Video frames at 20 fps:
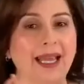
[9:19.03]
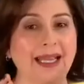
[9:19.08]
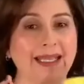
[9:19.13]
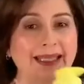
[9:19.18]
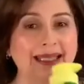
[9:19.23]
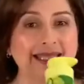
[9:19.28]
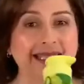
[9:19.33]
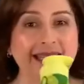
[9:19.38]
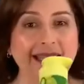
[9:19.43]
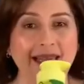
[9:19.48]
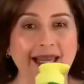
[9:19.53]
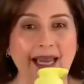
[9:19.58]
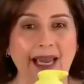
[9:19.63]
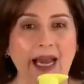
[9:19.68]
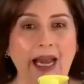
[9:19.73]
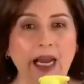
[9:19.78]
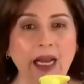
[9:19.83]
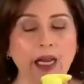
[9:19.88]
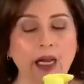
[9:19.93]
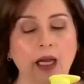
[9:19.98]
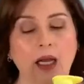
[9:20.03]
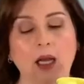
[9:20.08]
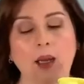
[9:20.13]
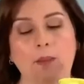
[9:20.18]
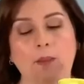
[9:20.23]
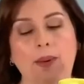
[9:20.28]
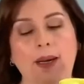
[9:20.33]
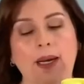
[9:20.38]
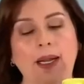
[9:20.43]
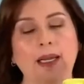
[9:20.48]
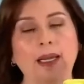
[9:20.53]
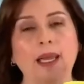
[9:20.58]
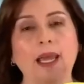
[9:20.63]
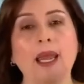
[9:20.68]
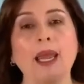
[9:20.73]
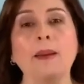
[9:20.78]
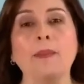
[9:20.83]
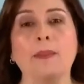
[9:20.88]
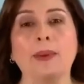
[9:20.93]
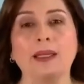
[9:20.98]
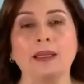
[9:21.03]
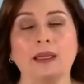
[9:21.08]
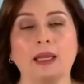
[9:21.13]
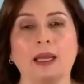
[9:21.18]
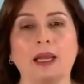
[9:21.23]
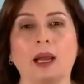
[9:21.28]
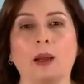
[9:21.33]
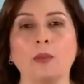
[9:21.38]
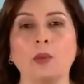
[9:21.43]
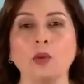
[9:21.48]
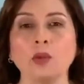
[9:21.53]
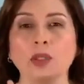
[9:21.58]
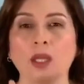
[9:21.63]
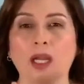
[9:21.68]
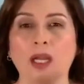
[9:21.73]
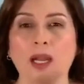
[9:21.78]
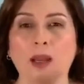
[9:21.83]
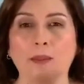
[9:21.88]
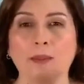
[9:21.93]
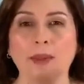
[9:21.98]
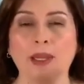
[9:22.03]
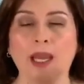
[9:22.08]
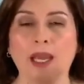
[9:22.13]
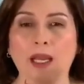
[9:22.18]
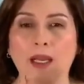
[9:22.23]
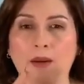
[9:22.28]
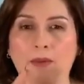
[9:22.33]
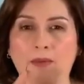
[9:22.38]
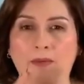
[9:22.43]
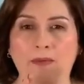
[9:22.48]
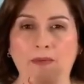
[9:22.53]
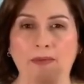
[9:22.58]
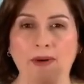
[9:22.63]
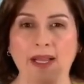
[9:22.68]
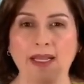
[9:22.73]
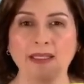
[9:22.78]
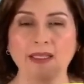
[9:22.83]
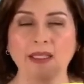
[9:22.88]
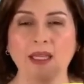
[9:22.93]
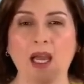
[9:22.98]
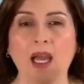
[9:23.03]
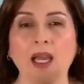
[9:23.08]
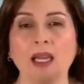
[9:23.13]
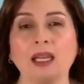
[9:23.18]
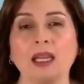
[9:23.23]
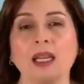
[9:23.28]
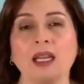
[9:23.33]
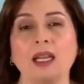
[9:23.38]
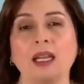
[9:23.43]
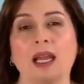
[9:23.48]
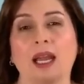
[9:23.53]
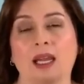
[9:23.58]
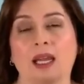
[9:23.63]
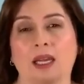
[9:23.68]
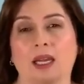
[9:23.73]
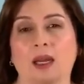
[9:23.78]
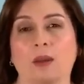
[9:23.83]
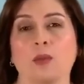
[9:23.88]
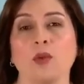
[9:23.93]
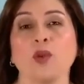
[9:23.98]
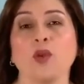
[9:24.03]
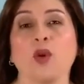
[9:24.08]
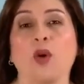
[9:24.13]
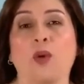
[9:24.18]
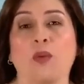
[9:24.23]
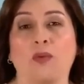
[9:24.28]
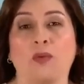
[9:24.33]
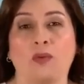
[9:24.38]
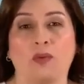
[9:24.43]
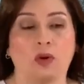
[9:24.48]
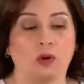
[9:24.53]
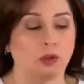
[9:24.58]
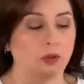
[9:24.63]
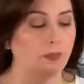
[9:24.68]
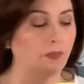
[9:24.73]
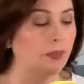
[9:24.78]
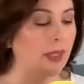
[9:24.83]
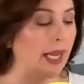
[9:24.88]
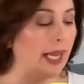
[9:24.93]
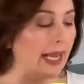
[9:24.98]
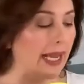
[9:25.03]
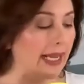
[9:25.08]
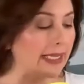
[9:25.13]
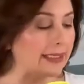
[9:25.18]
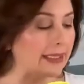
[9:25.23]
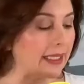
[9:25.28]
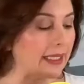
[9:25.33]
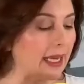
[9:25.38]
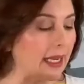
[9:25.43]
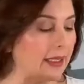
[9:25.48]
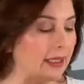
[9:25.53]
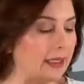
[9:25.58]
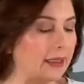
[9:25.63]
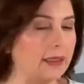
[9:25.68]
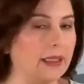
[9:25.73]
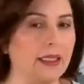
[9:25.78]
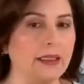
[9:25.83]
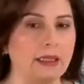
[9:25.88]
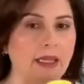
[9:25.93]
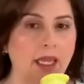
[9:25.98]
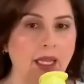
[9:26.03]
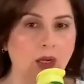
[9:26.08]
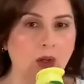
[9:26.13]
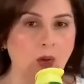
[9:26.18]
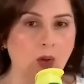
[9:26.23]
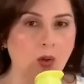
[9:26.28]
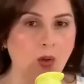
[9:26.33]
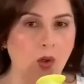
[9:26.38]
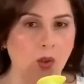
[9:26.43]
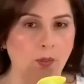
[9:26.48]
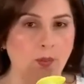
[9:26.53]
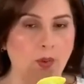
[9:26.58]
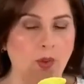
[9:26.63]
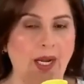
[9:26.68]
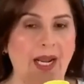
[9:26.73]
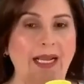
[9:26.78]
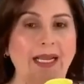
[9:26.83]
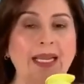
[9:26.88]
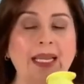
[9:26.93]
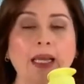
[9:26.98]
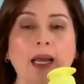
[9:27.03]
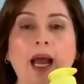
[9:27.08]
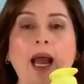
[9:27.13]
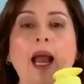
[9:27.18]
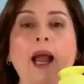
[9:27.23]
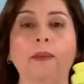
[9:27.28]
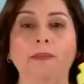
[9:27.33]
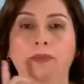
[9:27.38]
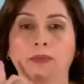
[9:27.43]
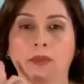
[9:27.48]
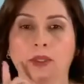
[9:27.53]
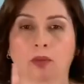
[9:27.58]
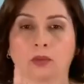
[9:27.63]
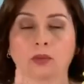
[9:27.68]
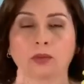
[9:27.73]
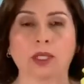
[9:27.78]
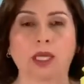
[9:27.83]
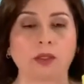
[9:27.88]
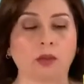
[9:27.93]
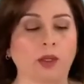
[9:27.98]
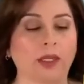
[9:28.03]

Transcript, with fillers: es ideal para que mantengamos la piel fresca y le generemos confort. Esta es la hidratante corporal. Ah, un dato